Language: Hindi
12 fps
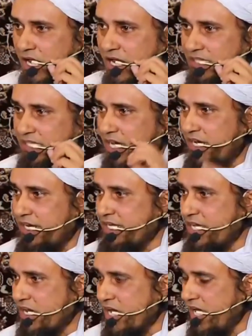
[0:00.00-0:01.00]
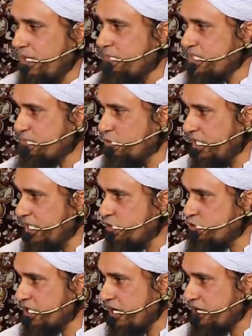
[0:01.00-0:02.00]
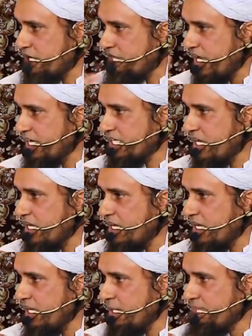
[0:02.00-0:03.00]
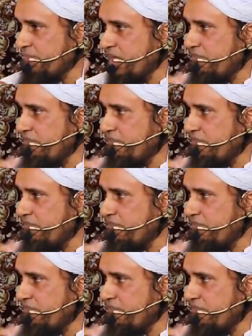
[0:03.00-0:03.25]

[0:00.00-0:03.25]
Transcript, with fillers: अल्लाह ताला ने क्या कहा है मजबूरी की जो डिफाइन किया अल्लाह ने